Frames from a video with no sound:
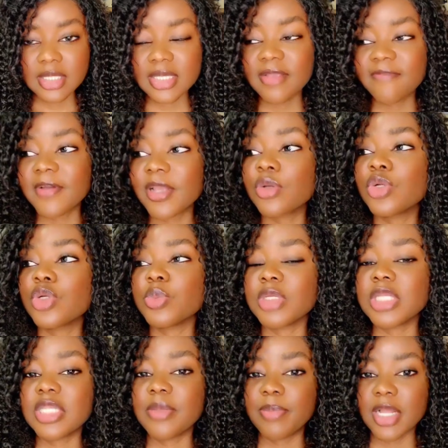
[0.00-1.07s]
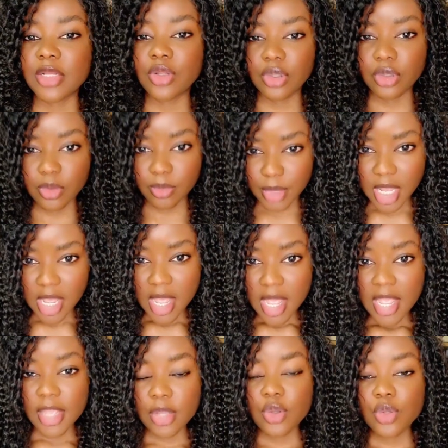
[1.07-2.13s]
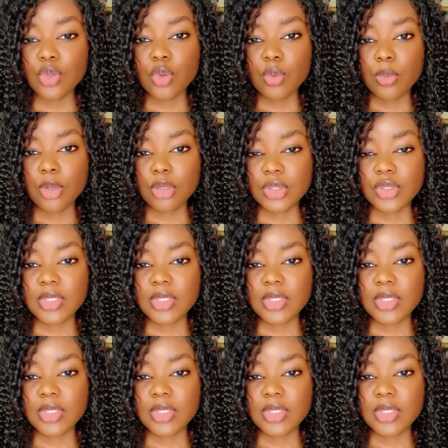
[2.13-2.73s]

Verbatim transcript: s'il fallait que je me sépare d'un homme et que demain,